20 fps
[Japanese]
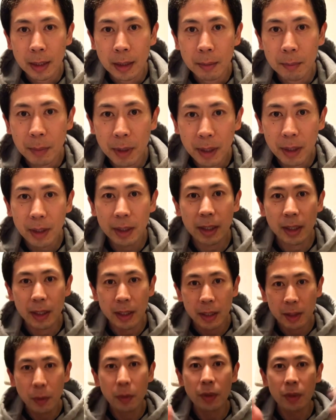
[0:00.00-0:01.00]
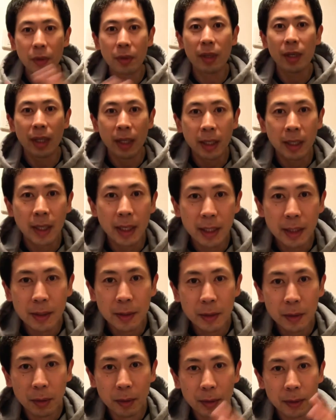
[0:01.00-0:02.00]
まあ人によってはね月
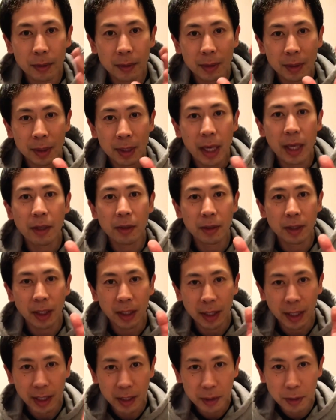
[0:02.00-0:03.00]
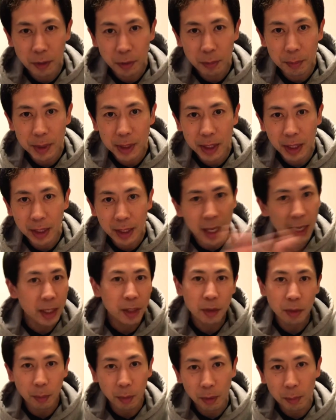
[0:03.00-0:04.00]
そのサイクルが月曜日じゃない
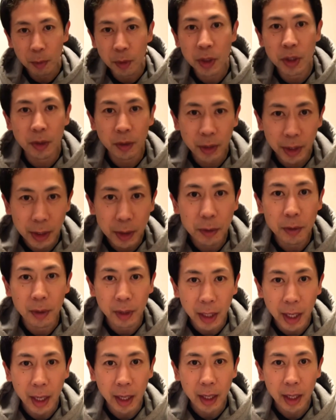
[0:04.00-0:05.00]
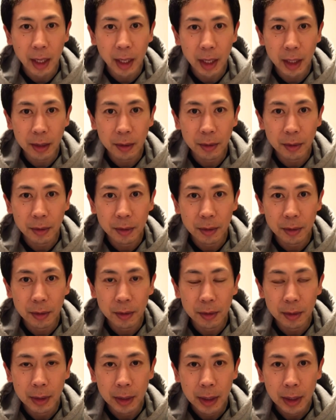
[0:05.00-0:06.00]
人ももちろんいるのであ
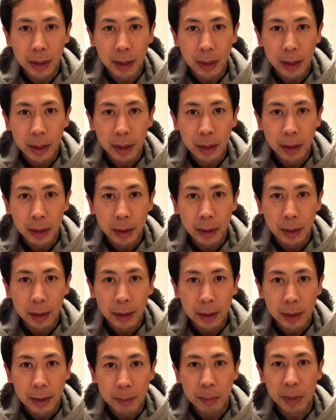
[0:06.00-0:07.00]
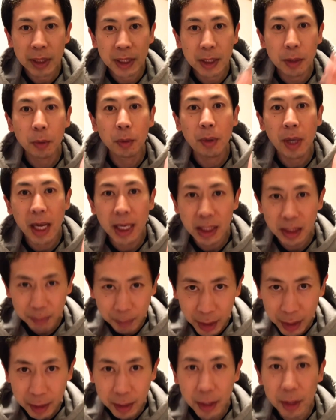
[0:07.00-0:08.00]
の、まあ、仕事始
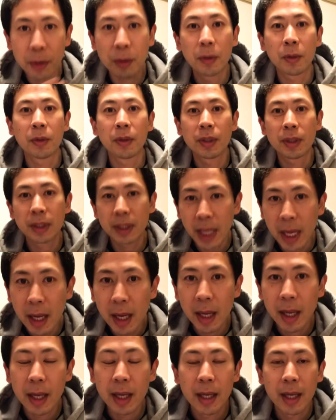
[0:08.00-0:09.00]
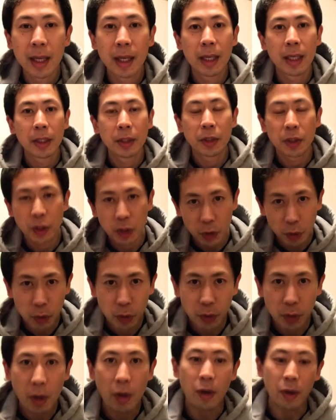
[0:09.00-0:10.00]
めっていうことですね週
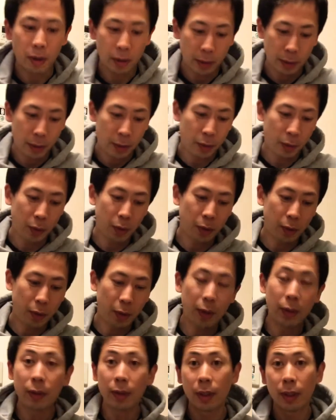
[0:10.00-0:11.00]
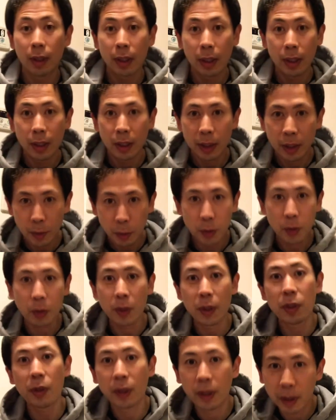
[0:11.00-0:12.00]
のその人それ
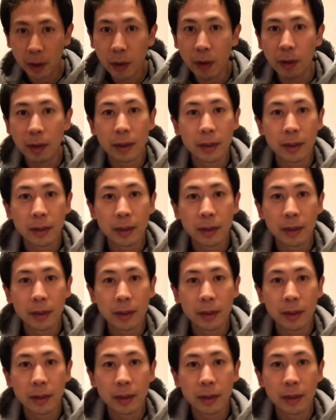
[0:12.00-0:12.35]
ぞれの